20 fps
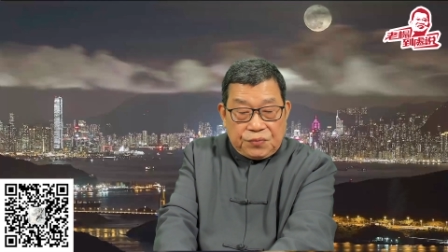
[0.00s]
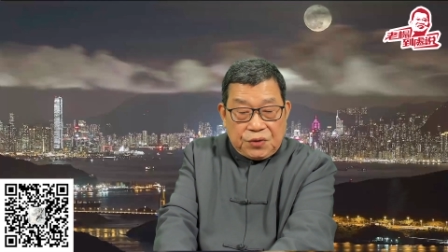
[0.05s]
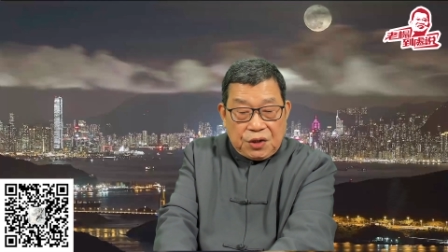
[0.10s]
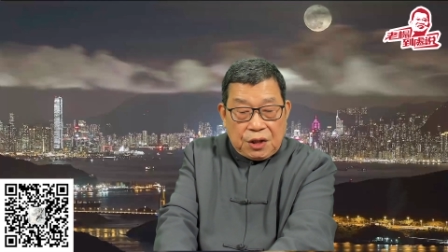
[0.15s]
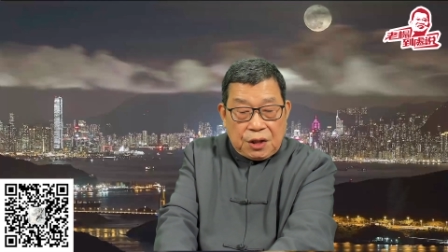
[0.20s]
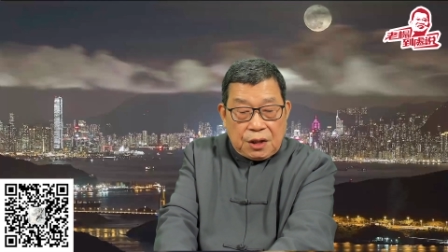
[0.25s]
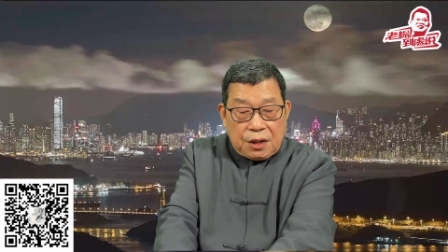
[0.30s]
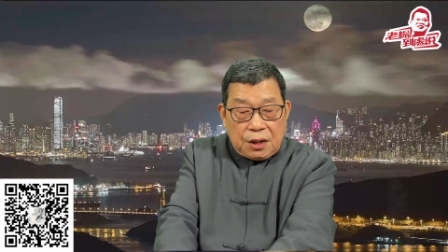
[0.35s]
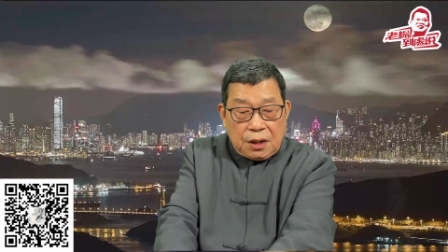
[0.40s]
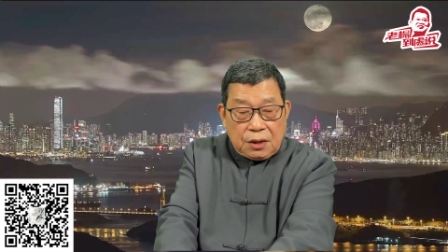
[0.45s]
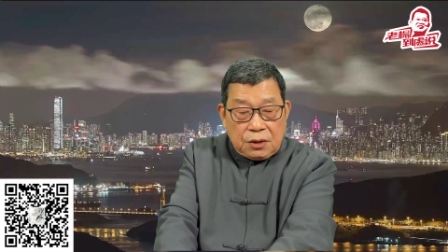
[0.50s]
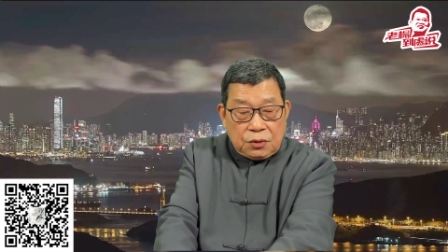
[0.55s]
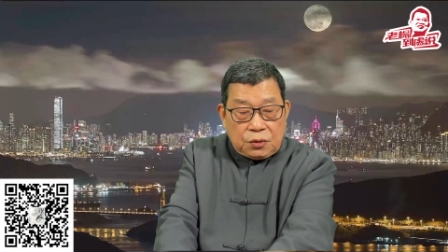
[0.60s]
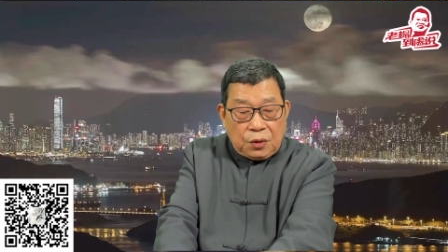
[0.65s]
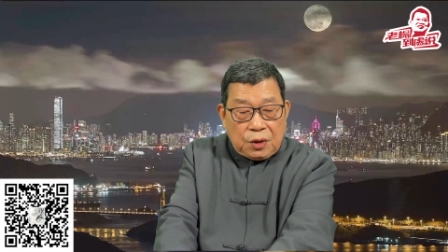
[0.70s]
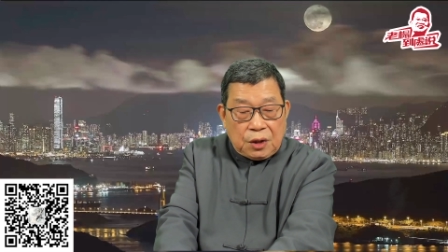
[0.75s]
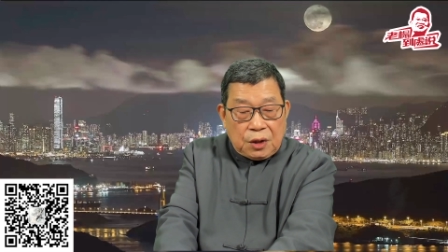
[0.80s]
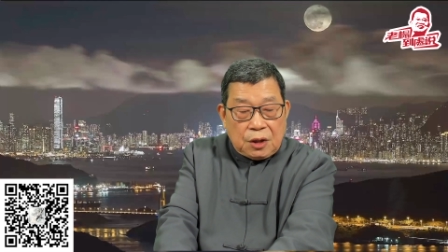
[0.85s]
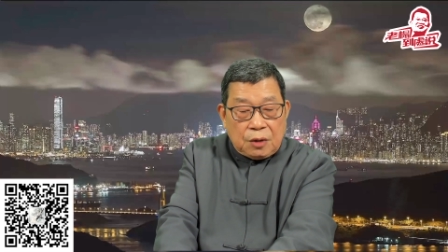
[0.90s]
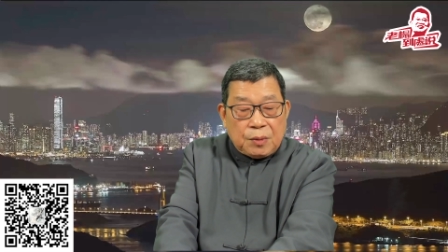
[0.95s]
以应
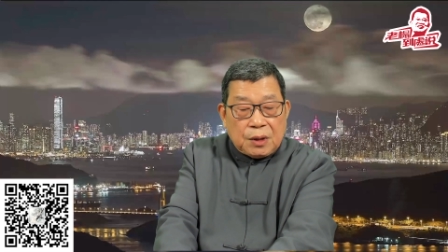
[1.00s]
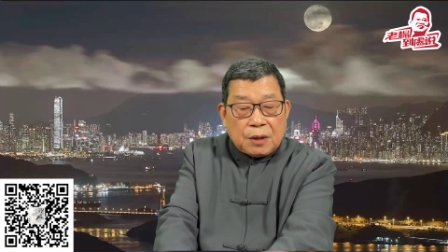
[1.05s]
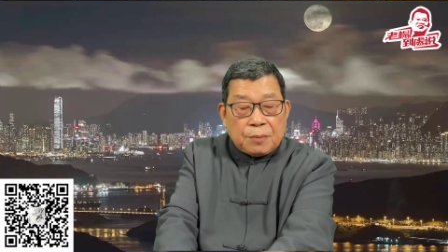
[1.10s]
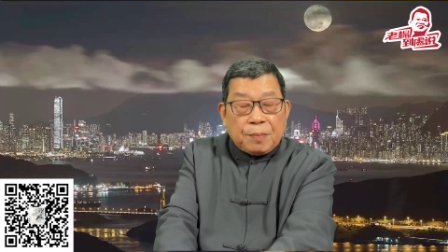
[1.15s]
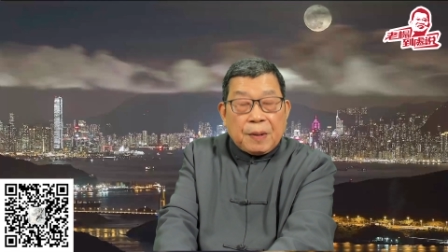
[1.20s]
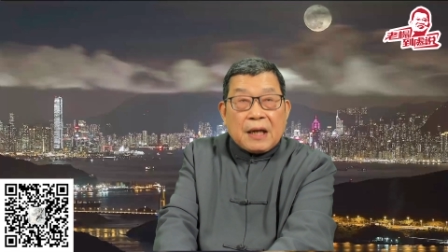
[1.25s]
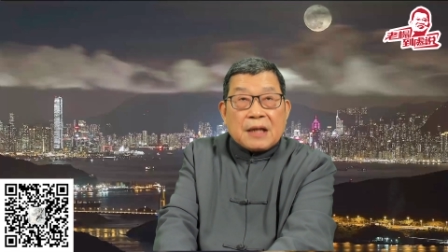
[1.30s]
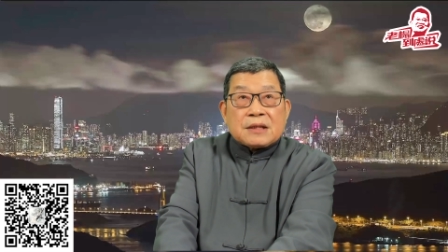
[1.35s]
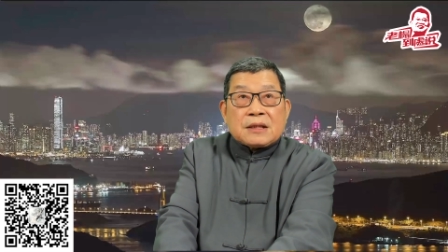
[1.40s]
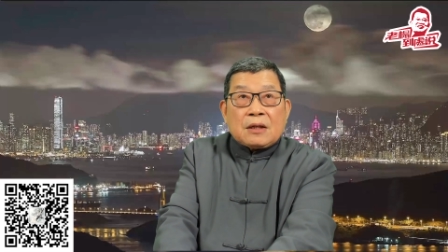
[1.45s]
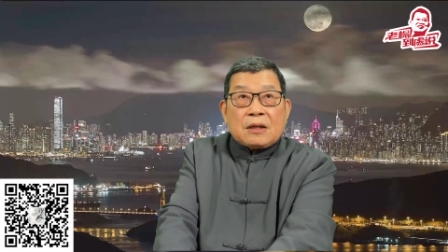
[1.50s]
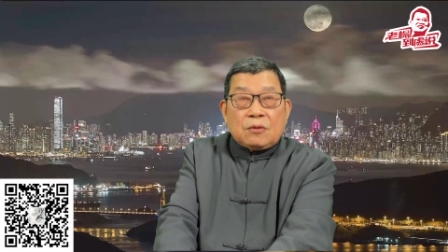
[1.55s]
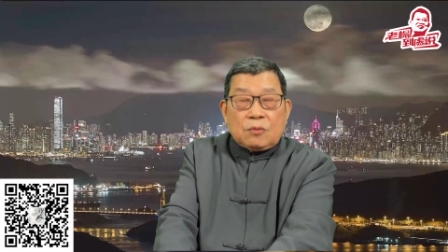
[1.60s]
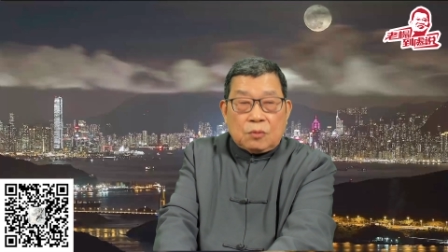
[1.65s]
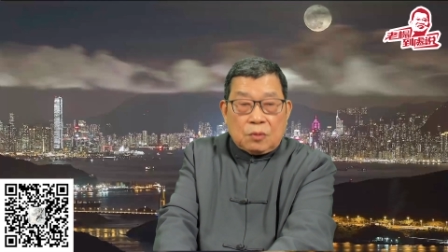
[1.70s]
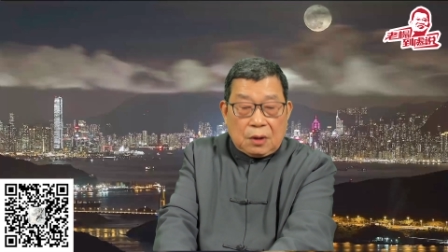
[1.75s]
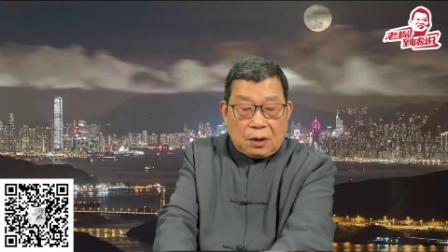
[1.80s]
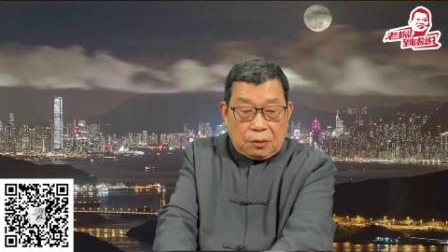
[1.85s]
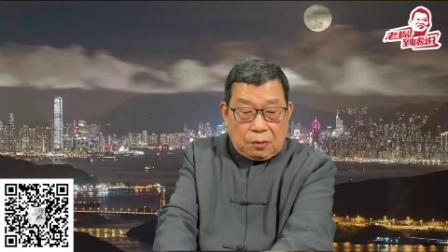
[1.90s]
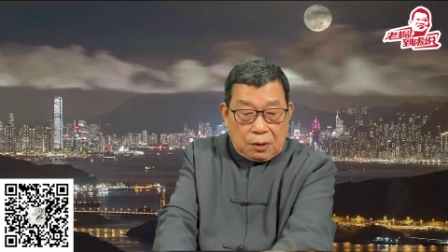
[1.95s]
对一名爬上
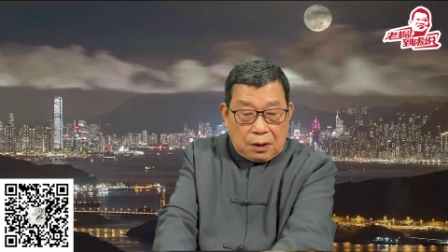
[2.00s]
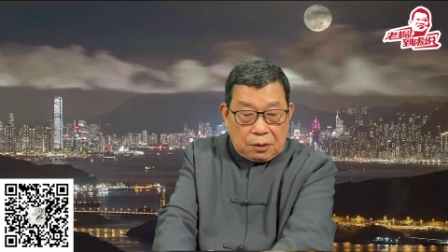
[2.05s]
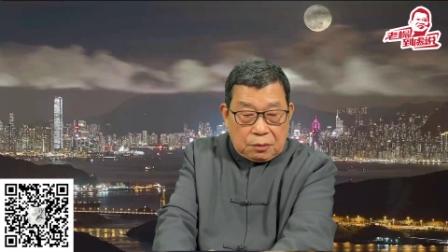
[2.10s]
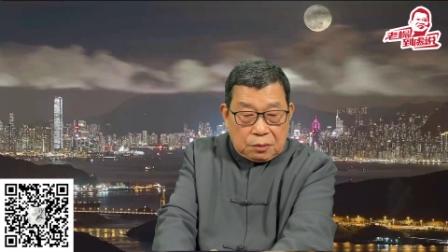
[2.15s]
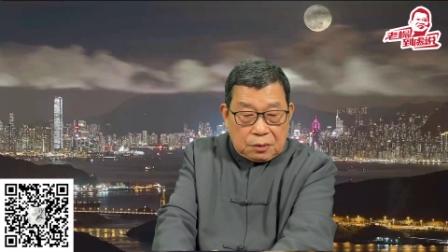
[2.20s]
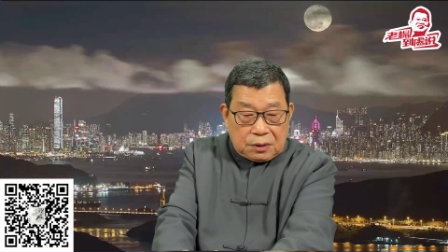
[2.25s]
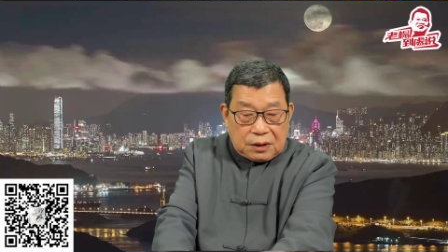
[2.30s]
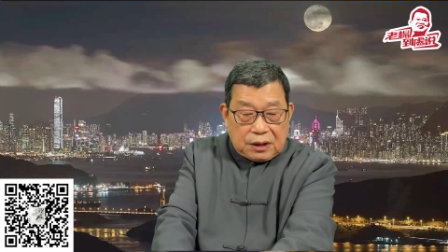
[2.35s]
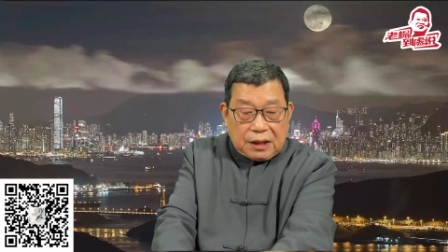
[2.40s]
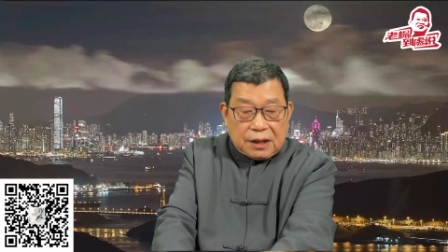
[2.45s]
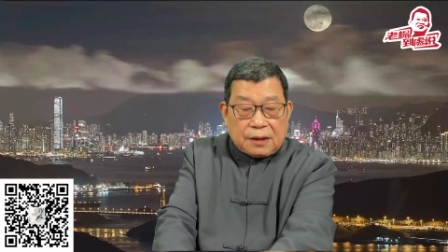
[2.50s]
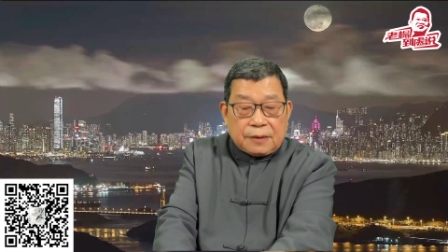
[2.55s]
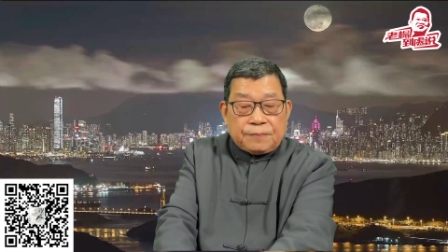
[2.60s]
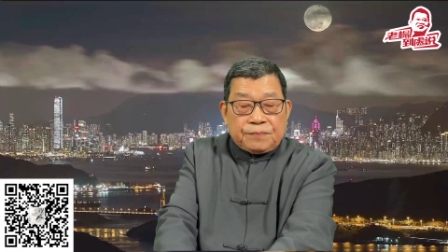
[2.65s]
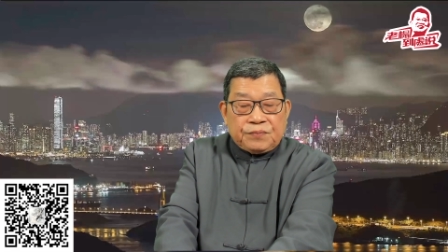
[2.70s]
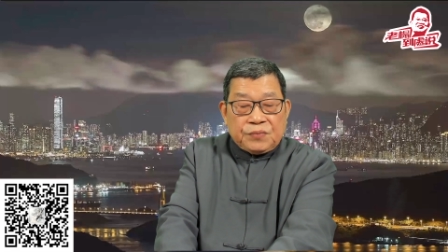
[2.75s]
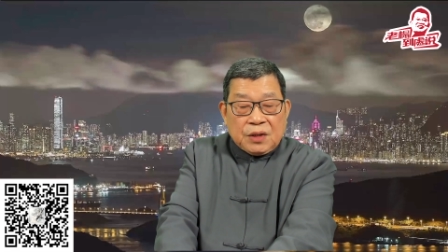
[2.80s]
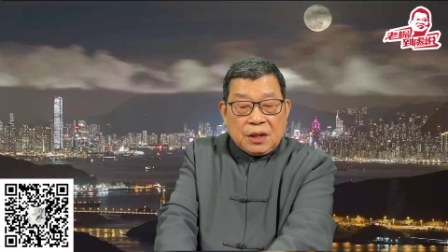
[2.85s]
五楼楼顶、